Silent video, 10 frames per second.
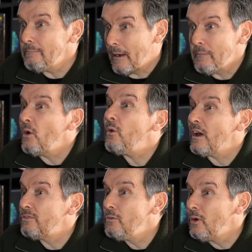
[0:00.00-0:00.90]
para mí jugar
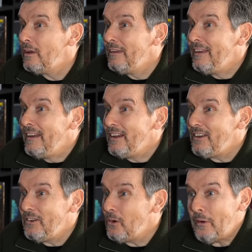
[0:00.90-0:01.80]
a fútbol,
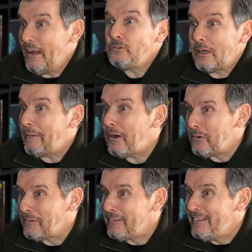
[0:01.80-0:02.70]
no era un
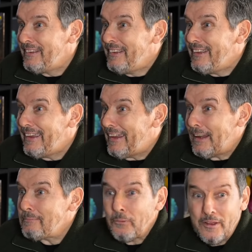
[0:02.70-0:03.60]
trabajo.
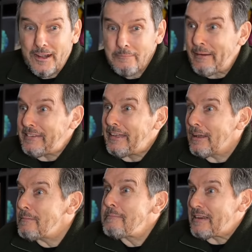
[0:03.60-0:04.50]
Era poder
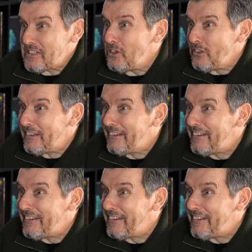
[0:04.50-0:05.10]
practicar mi pasión.